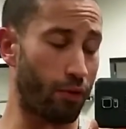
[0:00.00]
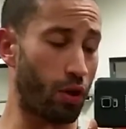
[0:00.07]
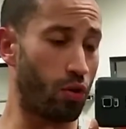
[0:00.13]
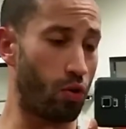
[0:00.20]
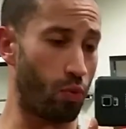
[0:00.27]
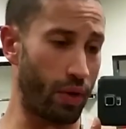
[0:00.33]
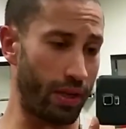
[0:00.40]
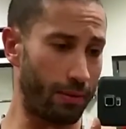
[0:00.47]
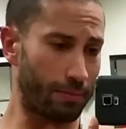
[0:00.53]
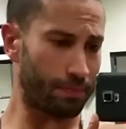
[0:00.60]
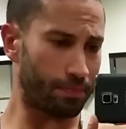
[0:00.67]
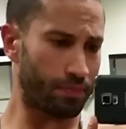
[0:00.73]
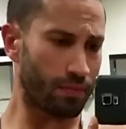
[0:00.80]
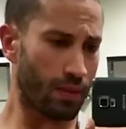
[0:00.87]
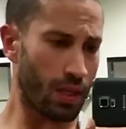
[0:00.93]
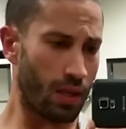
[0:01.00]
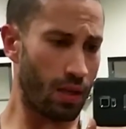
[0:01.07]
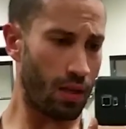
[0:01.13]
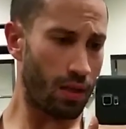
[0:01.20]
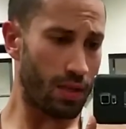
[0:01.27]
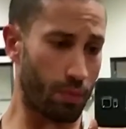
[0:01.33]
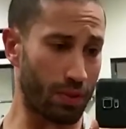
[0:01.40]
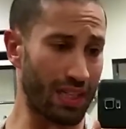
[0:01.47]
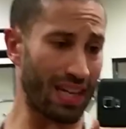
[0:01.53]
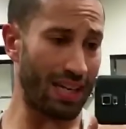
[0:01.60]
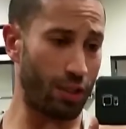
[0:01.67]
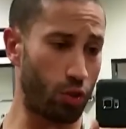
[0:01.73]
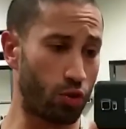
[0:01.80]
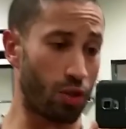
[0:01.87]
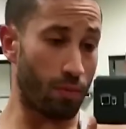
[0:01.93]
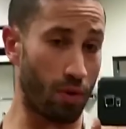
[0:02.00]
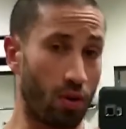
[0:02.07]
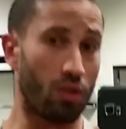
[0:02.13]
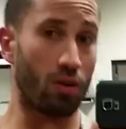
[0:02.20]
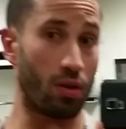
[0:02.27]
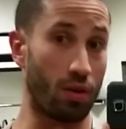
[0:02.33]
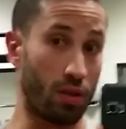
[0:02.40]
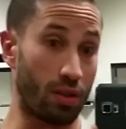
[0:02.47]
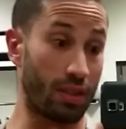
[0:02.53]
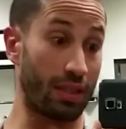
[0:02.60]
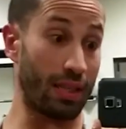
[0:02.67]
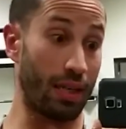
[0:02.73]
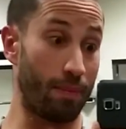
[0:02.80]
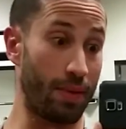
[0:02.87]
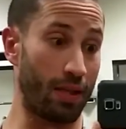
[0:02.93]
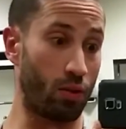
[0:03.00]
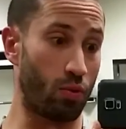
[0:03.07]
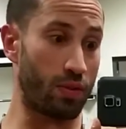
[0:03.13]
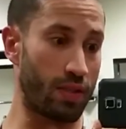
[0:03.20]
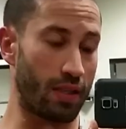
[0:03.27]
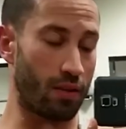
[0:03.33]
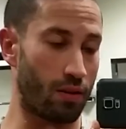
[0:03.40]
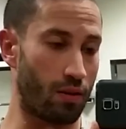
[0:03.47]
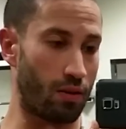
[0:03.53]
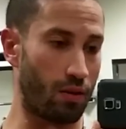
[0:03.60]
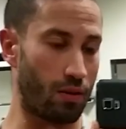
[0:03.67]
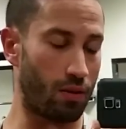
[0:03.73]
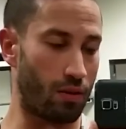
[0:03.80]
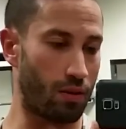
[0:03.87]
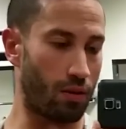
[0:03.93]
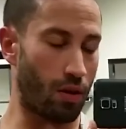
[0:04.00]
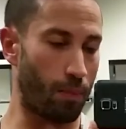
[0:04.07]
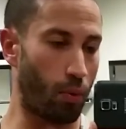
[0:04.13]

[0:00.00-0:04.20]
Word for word: dans nos whey. C'est pour ça qu'elle est justement euh, très bien dosée en,